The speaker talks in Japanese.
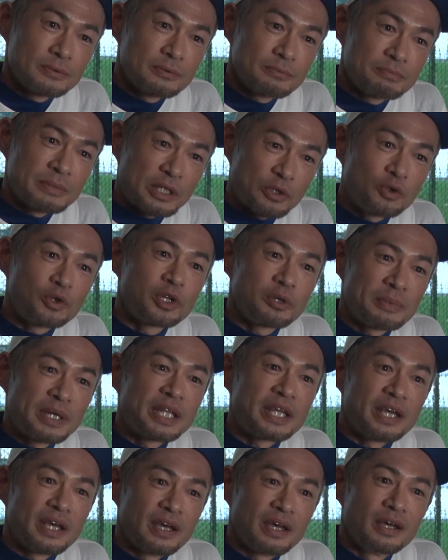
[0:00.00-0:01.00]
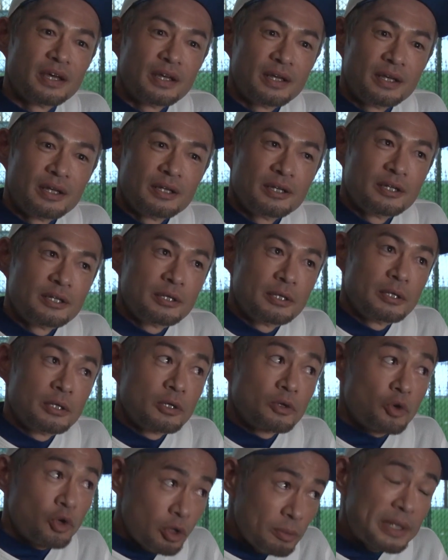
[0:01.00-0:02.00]
まあ、これまで
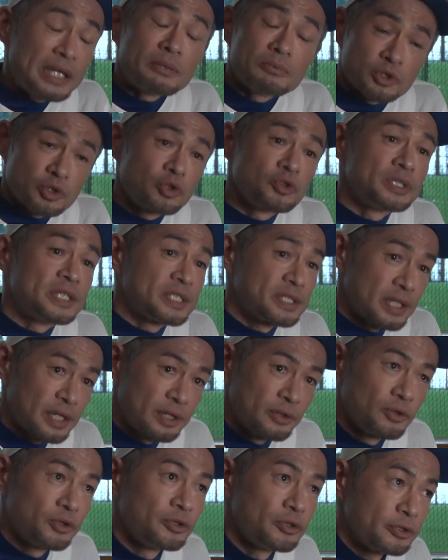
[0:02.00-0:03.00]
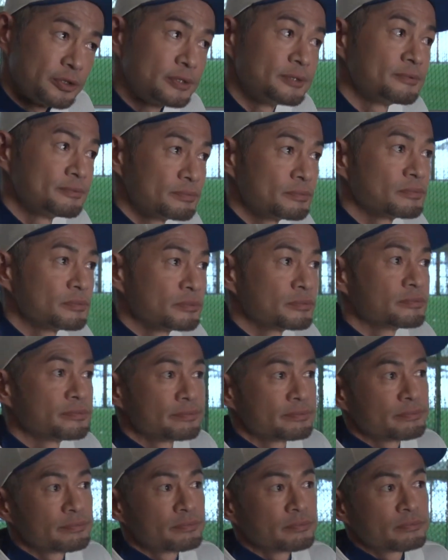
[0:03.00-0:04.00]
これまでもそうでしたけど、
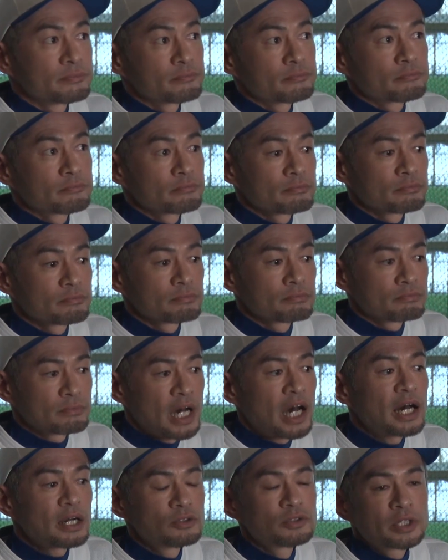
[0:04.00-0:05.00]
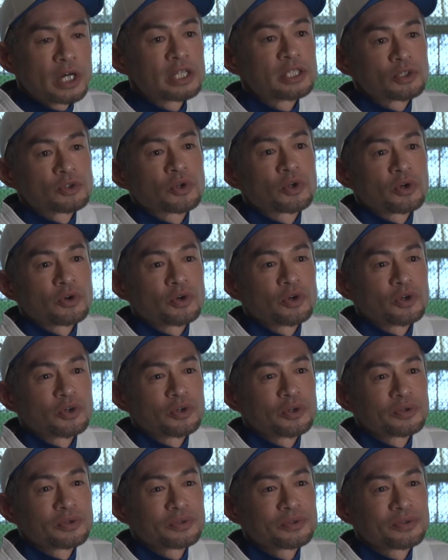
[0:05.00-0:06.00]
まあ、はるかにそれ
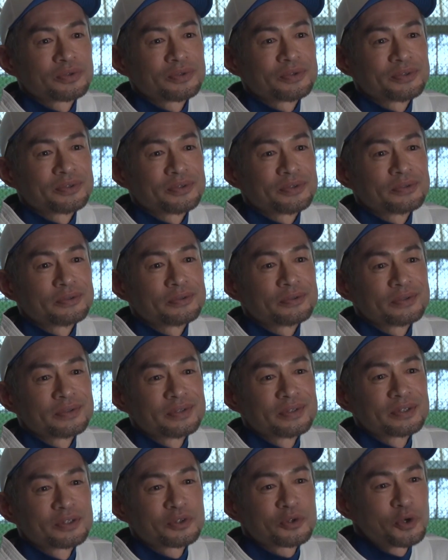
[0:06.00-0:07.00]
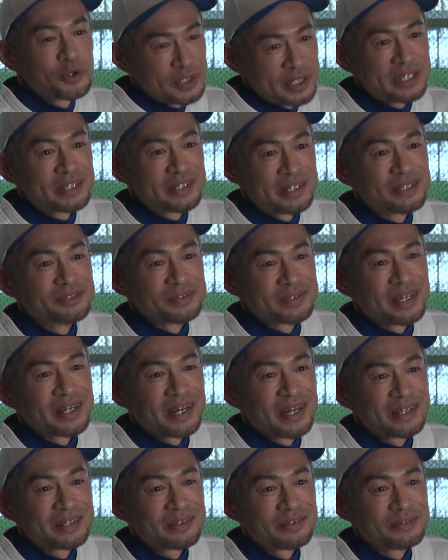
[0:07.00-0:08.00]
をこう超えてきてるんだ
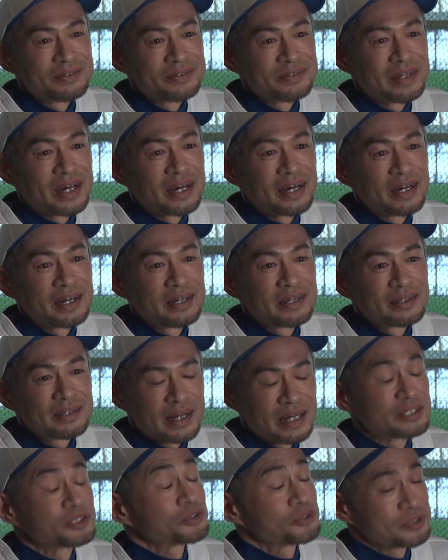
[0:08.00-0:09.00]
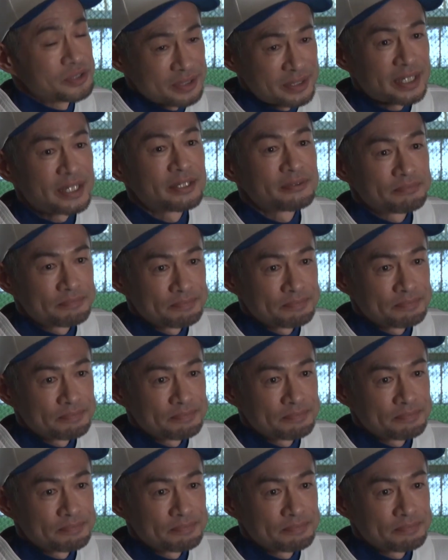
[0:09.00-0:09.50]
なっていうような感想ですね。